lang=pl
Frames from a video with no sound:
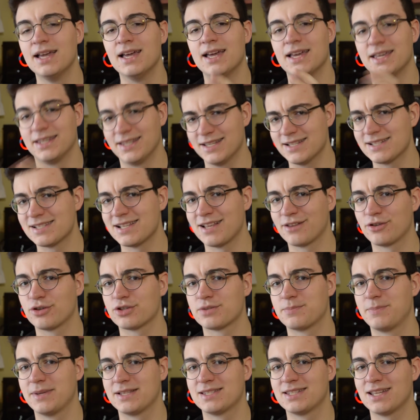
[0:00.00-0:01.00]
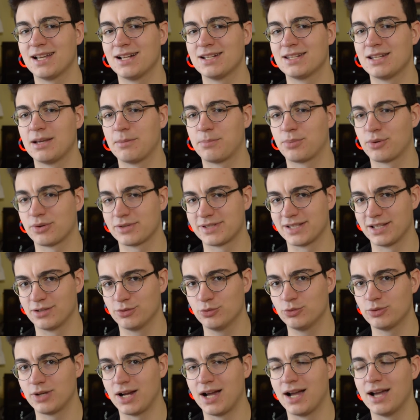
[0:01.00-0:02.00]
Jest na to specjalna
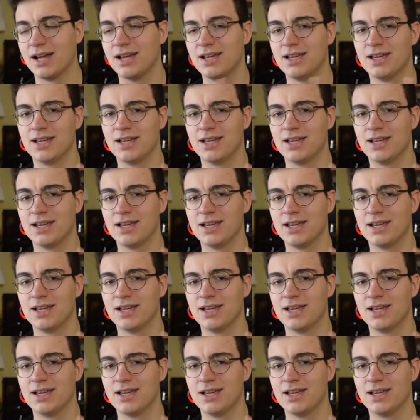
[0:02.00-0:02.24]
procedura.